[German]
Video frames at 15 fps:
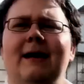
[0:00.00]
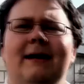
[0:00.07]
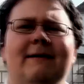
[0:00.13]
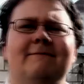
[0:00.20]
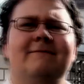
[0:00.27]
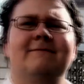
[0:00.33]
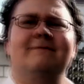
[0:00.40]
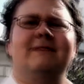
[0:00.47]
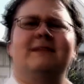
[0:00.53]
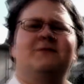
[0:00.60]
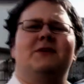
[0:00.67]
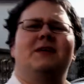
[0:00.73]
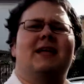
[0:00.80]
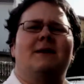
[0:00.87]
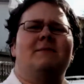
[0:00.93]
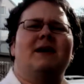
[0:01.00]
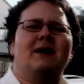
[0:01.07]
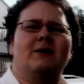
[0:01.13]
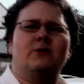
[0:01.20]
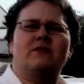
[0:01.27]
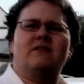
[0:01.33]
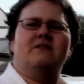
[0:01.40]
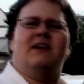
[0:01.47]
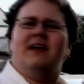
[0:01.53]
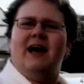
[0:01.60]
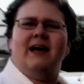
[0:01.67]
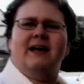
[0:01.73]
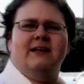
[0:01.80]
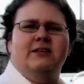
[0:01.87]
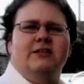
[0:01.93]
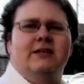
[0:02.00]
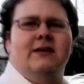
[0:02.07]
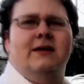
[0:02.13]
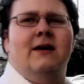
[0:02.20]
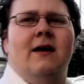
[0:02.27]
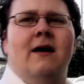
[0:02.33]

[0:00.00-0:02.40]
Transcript: Ähm, was für eine Kamera nutzen wir eigentlich?